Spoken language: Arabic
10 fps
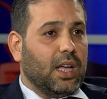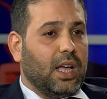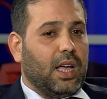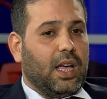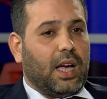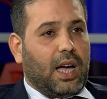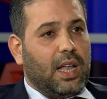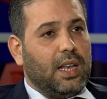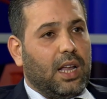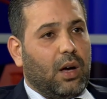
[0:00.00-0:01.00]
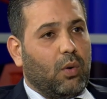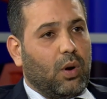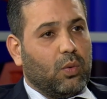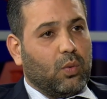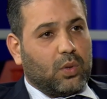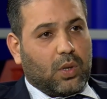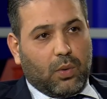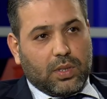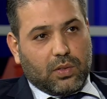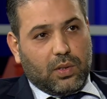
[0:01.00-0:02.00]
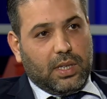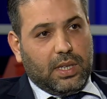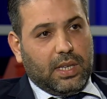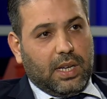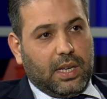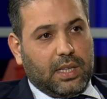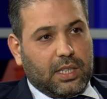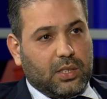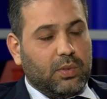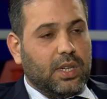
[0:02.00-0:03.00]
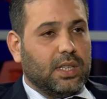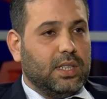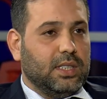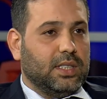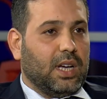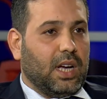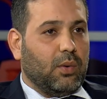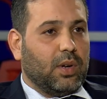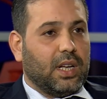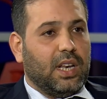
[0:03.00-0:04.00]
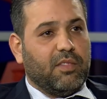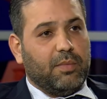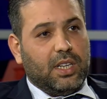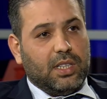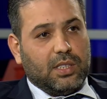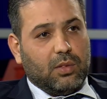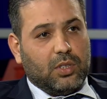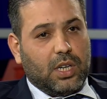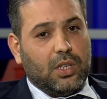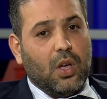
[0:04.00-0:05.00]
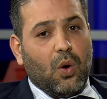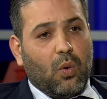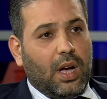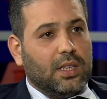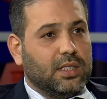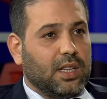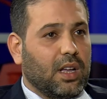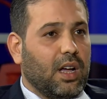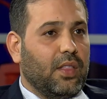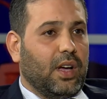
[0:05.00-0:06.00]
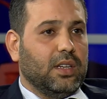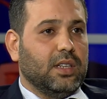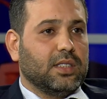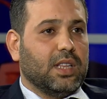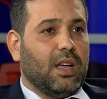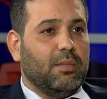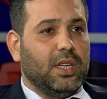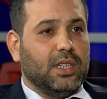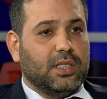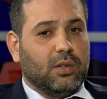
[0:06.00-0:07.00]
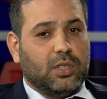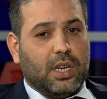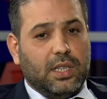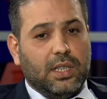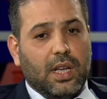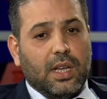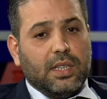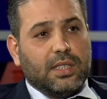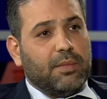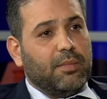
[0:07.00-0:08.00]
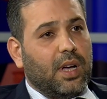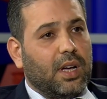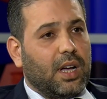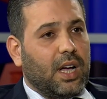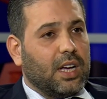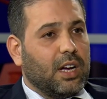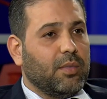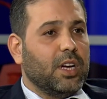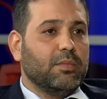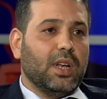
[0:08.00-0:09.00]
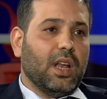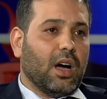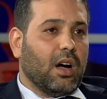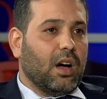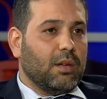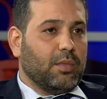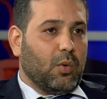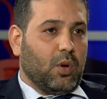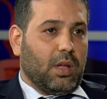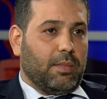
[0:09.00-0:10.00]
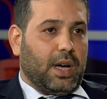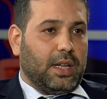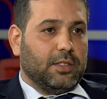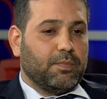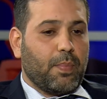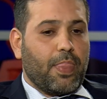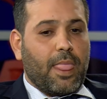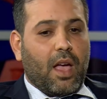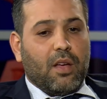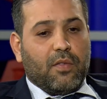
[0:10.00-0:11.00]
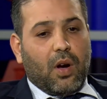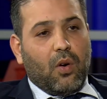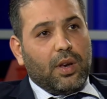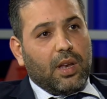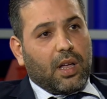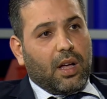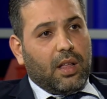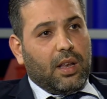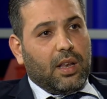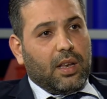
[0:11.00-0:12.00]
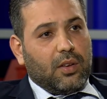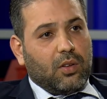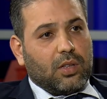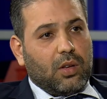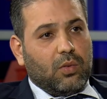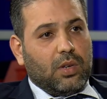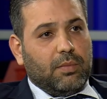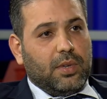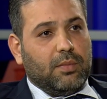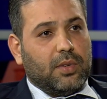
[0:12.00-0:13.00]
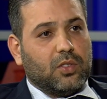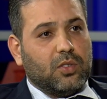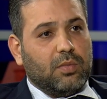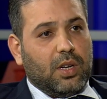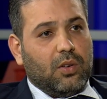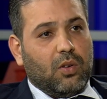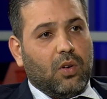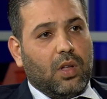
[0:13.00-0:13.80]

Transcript: آه، حل او او توصل لتسويه النزاع او الخلاف بين الزوجين وعجز القاضي عن الاصلاح بين الزوجين سمى حكمين من الاقارب او الاباعد. نعم. فهون النقطة الأولى من المرسوم أنه